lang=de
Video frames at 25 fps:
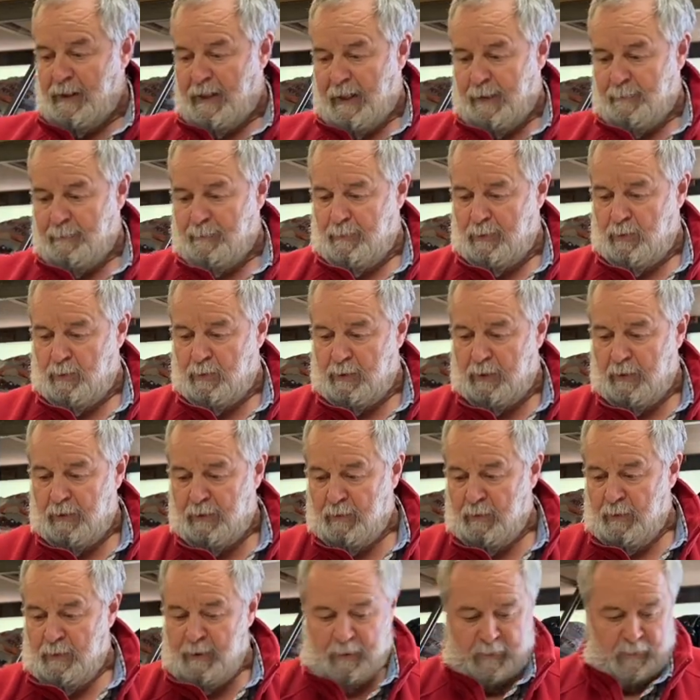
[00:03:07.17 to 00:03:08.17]
haben, und
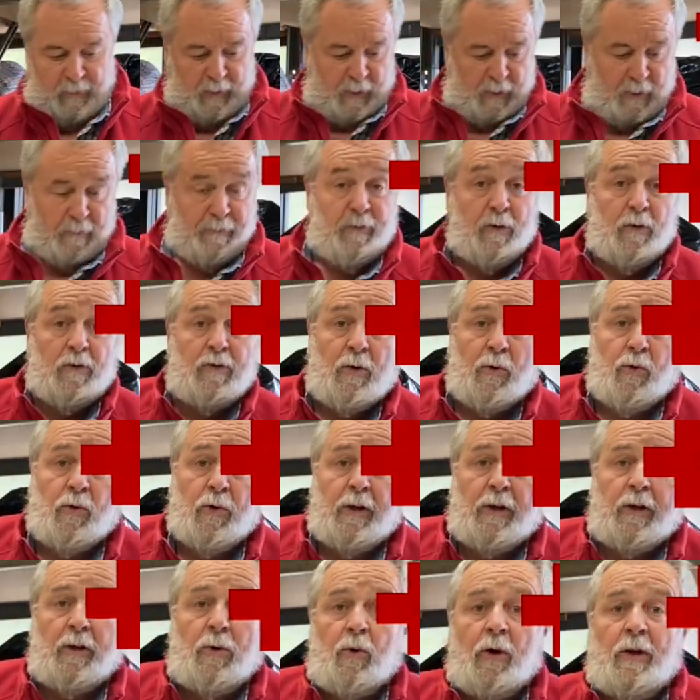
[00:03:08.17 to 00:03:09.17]
das gilt jetzt für das
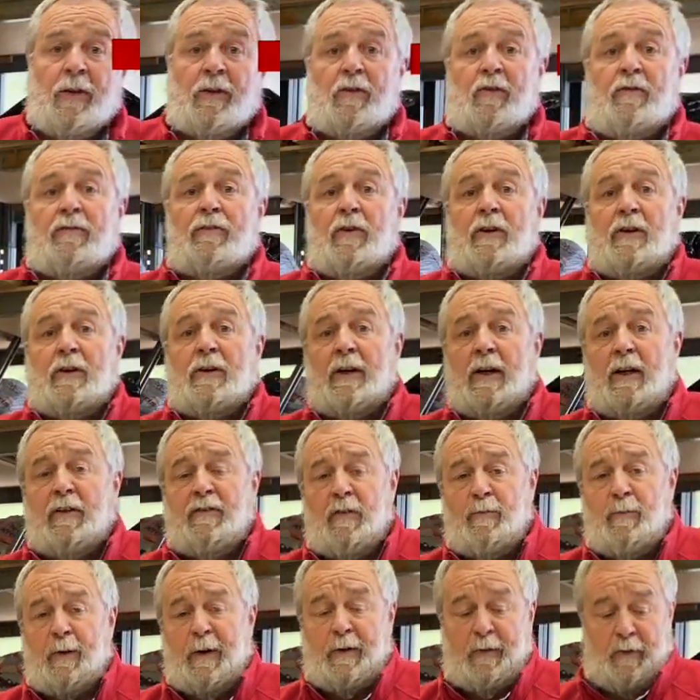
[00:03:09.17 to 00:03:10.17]
Rote Kreuz, für den
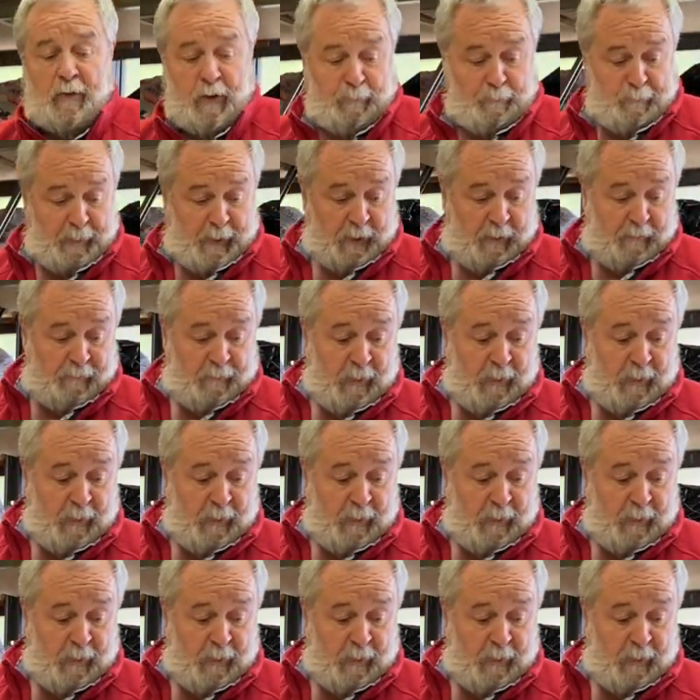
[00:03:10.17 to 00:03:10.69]
Kreisverband Nürnberg,